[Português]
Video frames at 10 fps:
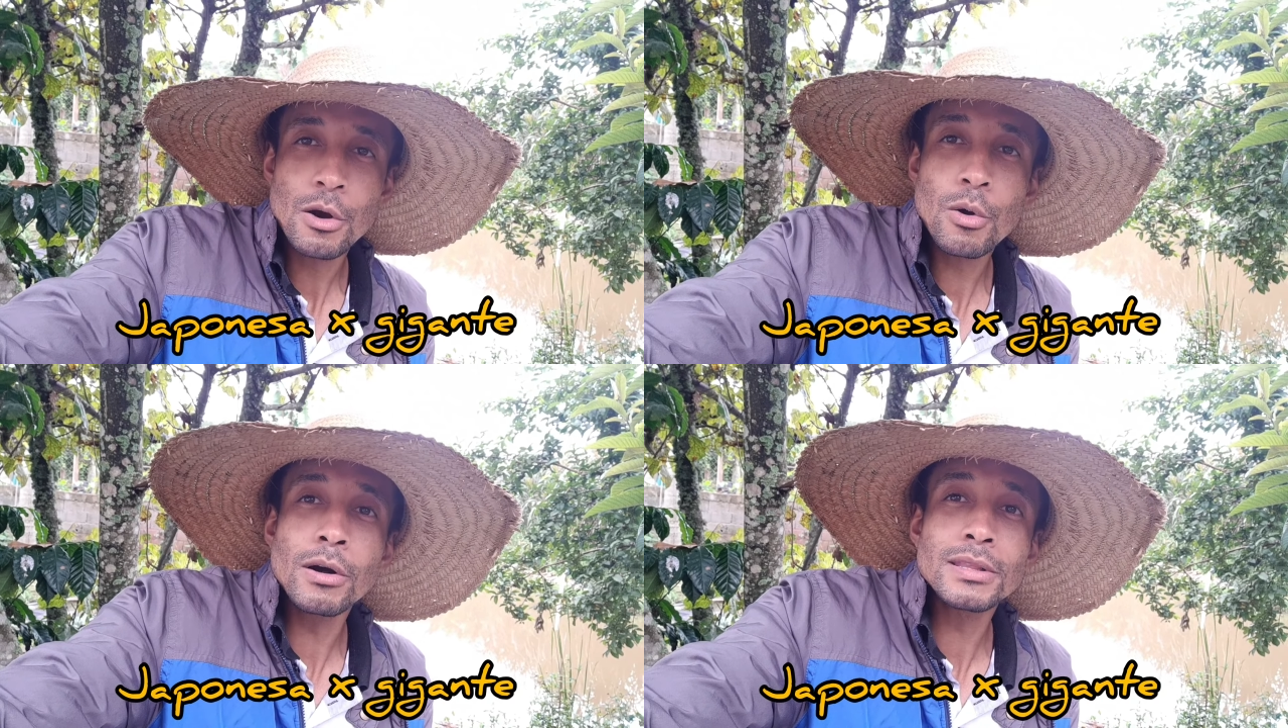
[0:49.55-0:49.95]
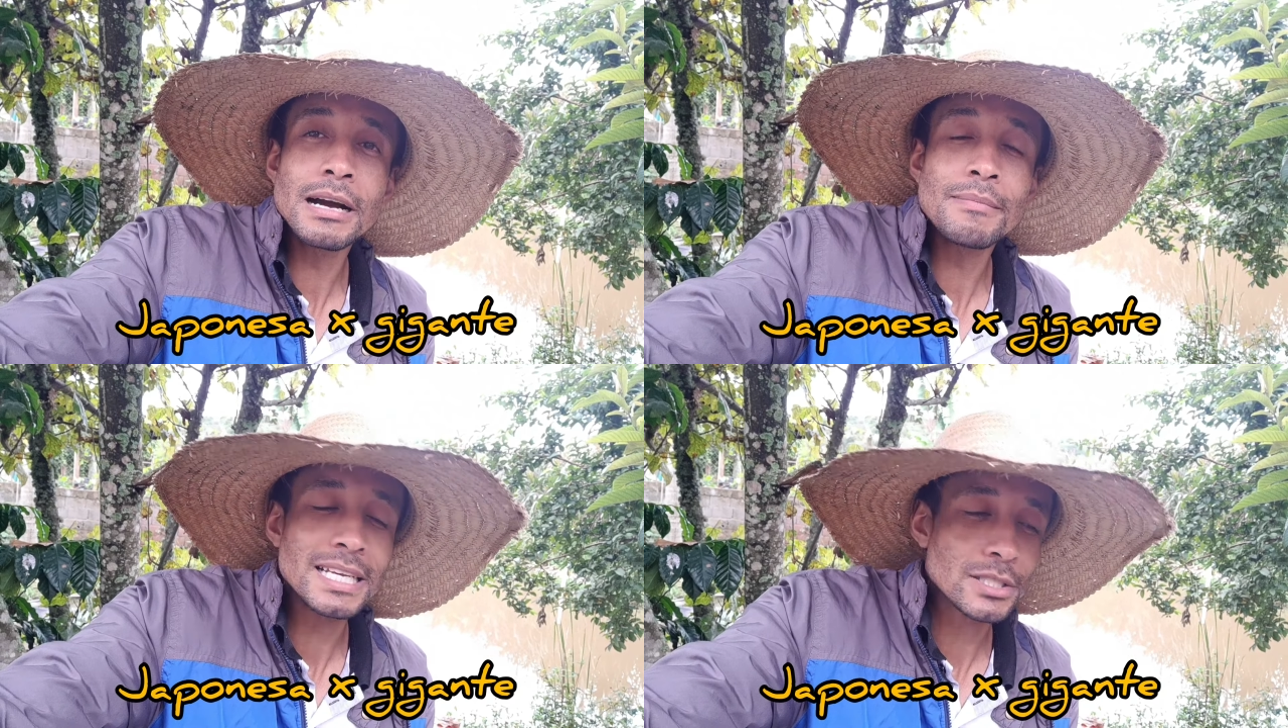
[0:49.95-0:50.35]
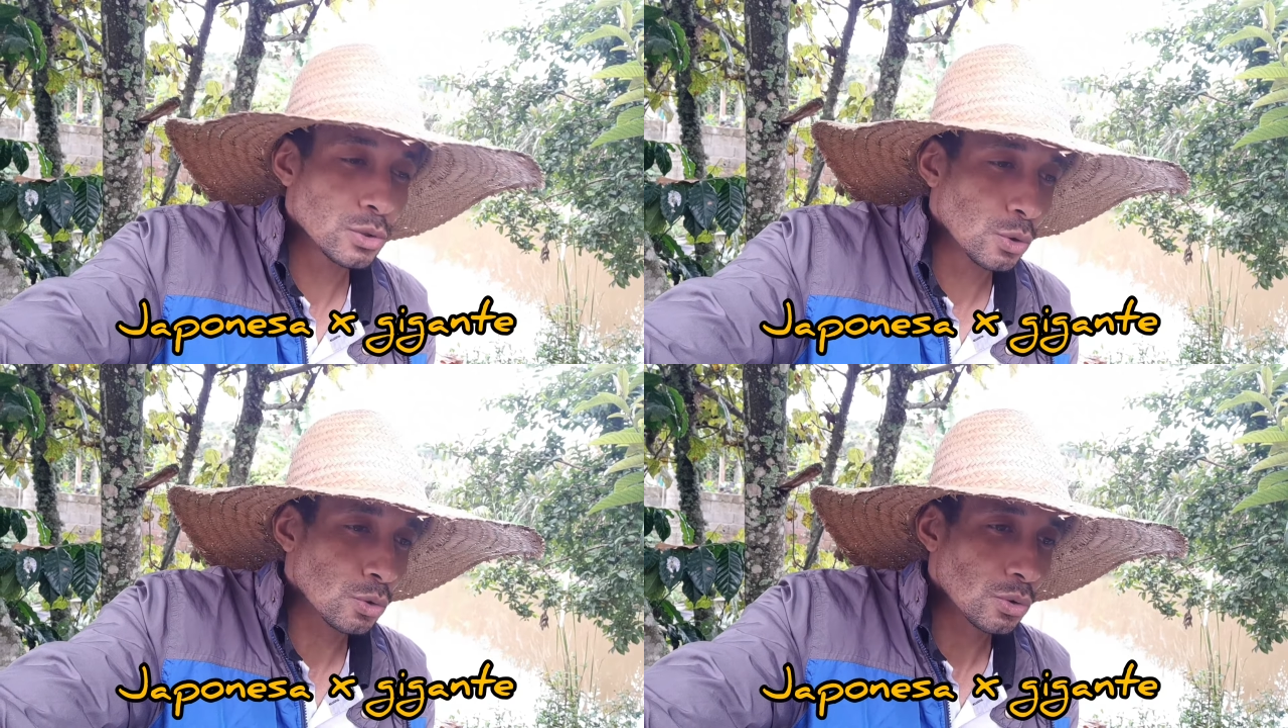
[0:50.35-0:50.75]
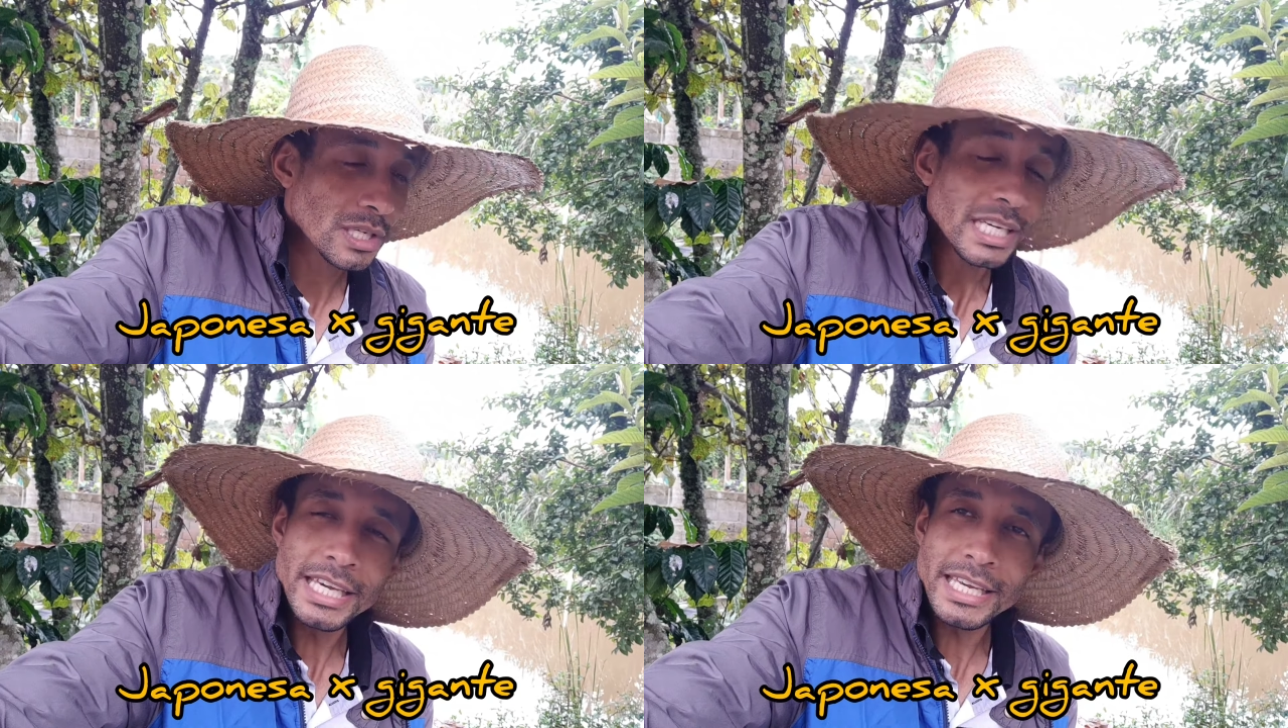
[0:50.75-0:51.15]
Qual dá mais lucro?
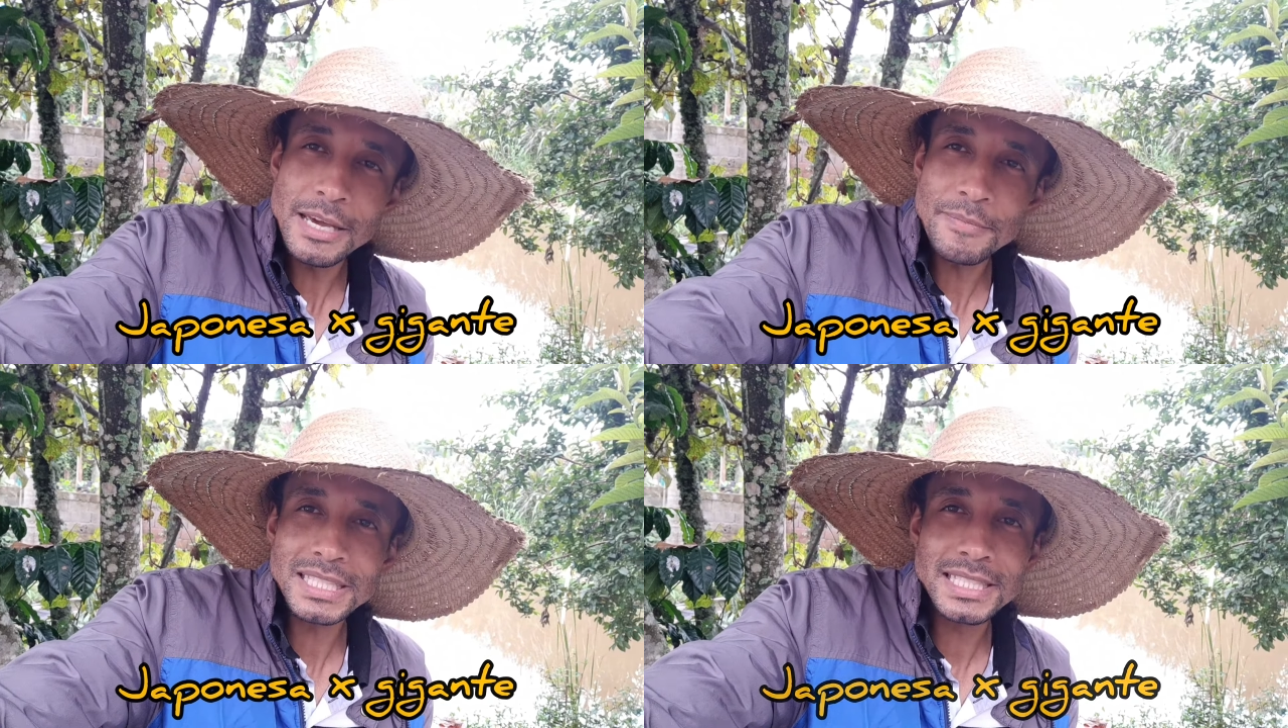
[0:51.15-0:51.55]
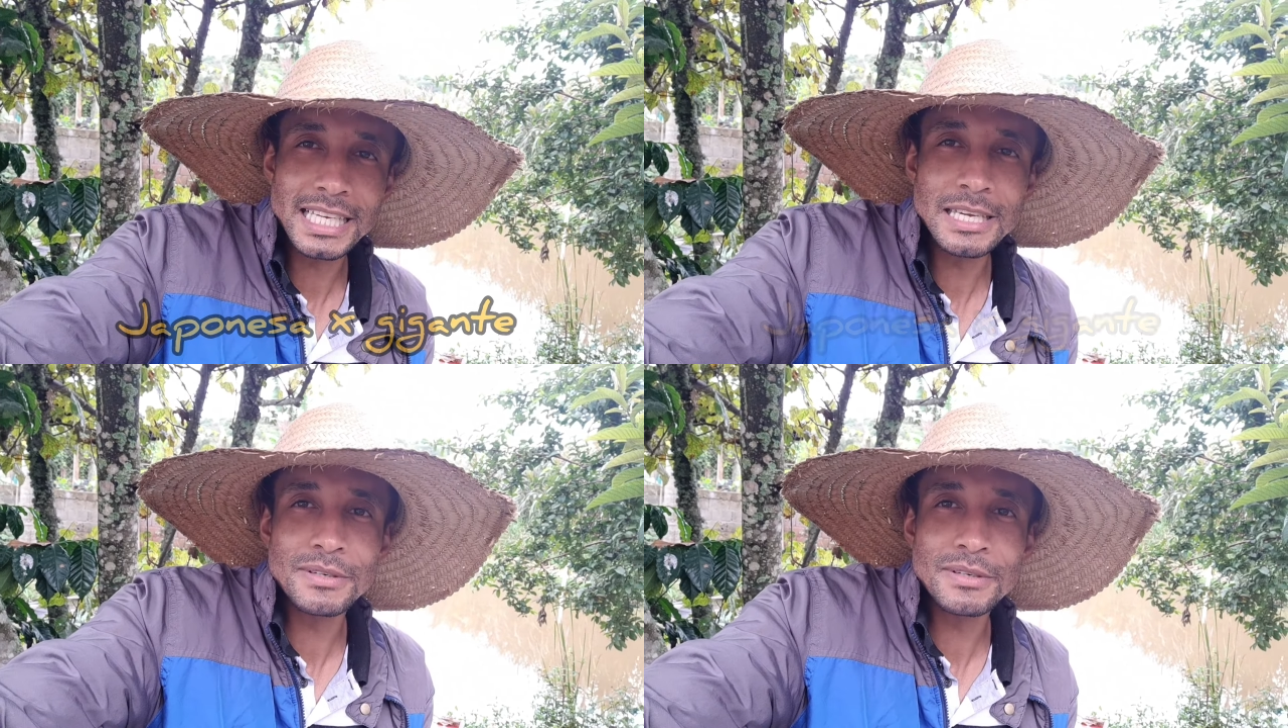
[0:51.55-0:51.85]
Irei passar aqui